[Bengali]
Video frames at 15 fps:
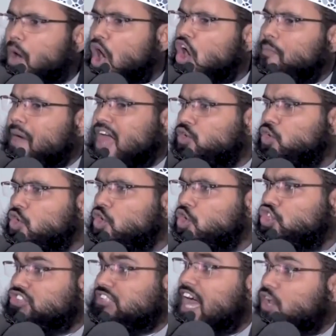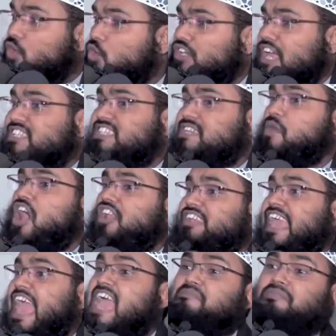বহু মানুষ তার গোটা জীবন
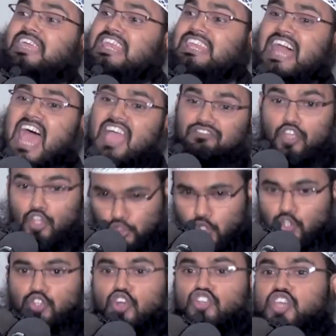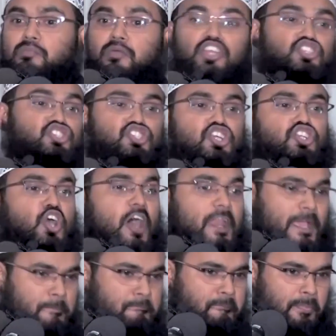এই মিল লাইফ সৌন্দর্য প্রদর্শন
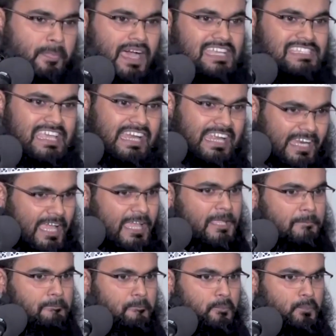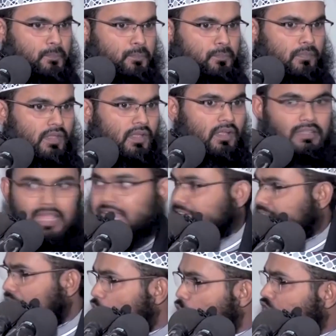করে আছে না নাই তাহলে
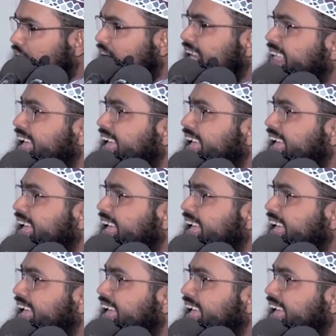কেউ তার